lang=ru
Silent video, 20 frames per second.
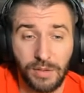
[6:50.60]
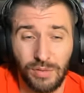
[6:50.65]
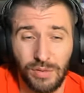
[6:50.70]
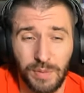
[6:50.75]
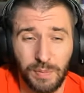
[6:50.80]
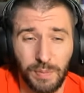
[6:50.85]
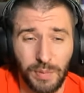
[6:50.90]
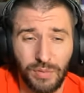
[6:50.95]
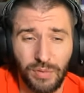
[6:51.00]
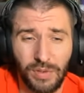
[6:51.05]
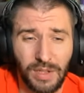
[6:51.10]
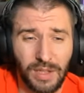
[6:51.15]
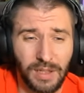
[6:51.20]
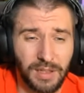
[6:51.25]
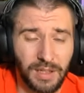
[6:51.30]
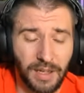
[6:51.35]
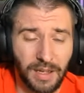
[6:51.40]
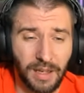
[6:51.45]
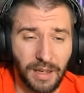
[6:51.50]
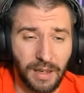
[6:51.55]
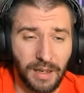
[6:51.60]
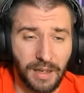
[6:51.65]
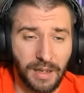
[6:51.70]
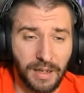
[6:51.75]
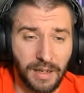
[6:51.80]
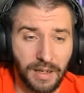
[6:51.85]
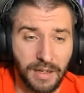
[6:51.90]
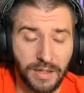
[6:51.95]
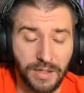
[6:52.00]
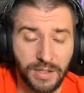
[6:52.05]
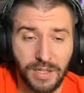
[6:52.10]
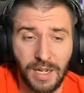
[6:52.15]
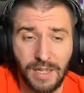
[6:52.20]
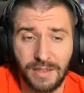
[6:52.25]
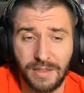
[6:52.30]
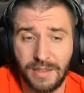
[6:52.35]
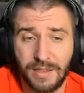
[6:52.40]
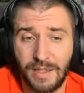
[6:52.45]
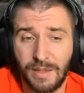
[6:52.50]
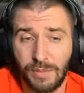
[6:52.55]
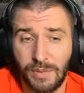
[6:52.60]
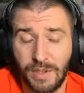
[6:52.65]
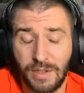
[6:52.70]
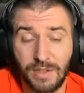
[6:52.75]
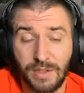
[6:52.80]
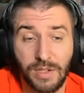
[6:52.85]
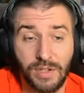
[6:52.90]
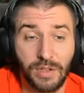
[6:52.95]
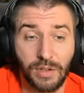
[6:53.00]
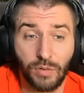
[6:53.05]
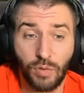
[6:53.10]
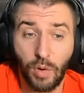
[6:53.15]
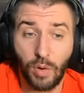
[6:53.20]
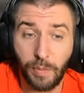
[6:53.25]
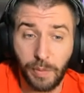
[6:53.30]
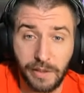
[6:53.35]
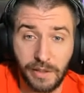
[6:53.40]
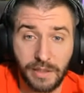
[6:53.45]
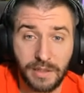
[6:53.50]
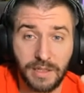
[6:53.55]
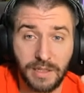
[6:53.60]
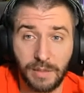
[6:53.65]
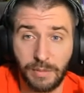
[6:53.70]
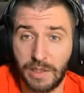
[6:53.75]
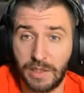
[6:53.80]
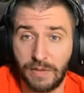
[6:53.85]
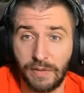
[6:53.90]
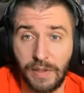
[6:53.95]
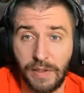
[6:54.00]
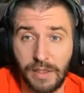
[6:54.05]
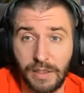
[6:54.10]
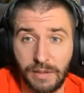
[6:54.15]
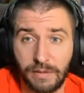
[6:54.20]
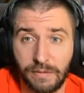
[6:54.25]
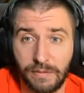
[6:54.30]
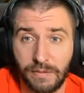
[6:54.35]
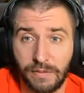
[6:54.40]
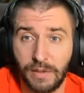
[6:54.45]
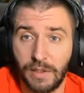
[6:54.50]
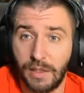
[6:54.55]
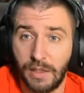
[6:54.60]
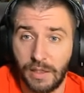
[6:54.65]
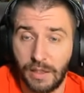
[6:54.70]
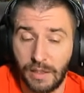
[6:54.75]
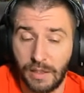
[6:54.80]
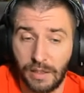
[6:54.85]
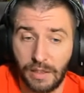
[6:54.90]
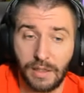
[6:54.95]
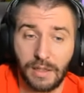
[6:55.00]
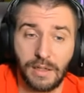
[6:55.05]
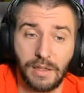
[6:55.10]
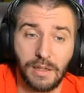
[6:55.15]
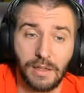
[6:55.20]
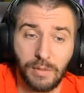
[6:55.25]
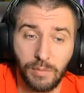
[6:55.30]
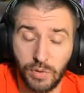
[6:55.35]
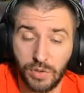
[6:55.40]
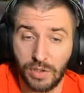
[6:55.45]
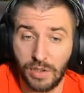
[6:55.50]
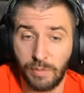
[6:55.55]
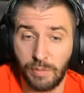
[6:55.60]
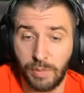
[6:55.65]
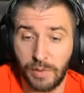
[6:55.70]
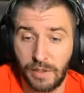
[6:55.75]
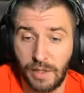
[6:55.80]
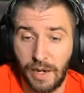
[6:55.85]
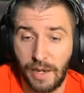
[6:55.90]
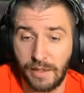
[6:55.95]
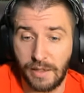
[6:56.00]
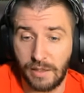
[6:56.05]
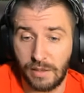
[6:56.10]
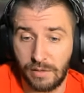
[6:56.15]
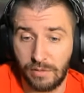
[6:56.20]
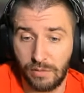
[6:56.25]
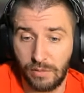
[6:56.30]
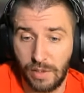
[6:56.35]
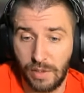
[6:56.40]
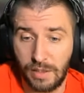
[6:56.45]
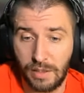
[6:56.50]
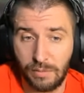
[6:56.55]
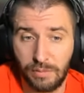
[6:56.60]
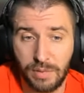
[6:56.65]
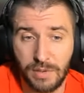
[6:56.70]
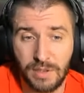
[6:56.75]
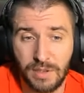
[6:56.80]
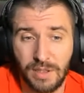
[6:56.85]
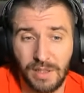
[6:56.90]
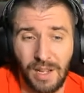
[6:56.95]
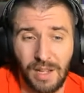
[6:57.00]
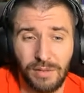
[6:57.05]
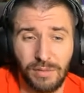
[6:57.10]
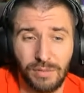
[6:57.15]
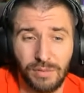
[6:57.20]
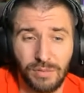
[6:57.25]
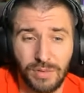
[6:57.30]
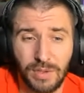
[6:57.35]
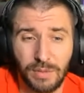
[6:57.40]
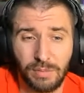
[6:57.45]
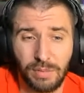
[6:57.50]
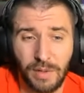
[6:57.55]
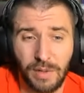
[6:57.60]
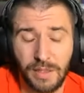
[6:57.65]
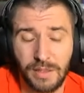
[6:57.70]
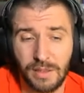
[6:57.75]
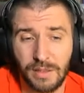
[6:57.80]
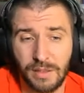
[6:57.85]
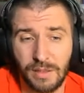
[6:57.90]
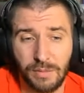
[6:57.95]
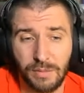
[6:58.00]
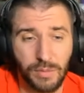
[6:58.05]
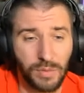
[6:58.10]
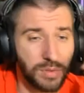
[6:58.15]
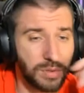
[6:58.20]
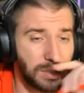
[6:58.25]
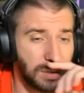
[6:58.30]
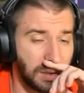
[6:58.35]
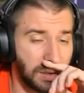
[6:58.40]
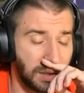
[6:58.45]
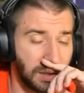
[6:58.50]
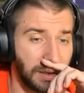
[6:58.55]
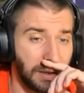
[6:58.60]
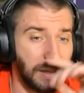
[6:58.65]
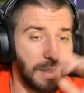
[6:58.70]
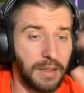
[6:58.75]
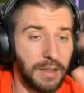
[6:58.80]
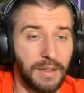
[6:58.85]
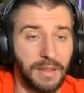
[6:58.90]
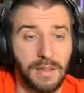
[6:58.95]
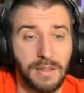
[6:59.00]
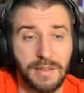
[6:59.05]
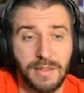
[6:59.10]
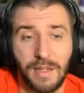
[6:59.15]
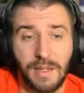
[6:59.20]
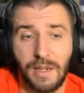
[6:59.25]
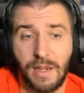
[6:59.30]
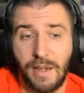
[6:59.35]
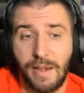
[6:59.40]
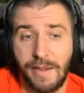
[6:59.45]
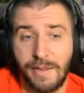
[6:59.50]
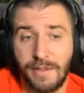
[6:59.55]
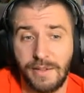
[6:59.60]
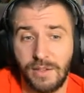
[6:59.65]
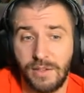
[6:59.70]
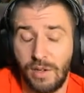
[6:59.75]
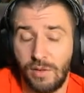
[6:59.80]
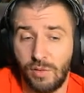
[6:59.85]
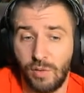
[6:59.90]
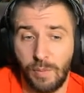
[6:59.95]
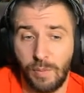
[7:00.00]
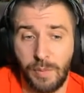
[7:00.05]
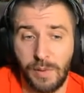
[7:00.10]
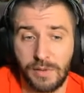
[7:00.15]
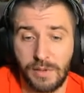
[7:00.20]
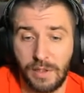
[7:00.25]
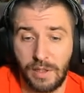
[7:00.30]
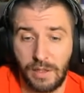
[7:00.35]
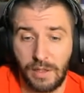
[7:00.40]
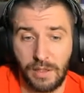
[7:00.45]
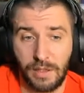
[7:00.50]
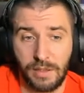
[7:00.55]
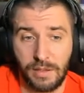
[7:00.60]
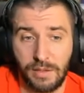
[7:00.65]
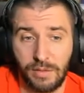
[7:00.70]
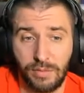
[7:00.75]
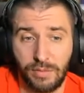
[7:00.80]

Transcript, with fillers: То есть, по сути, это 6-7 э, тысяч накопленных самоцветов э, можно потратить. Ну, это без доната, но ну, собрать это можно за недельку-полторы.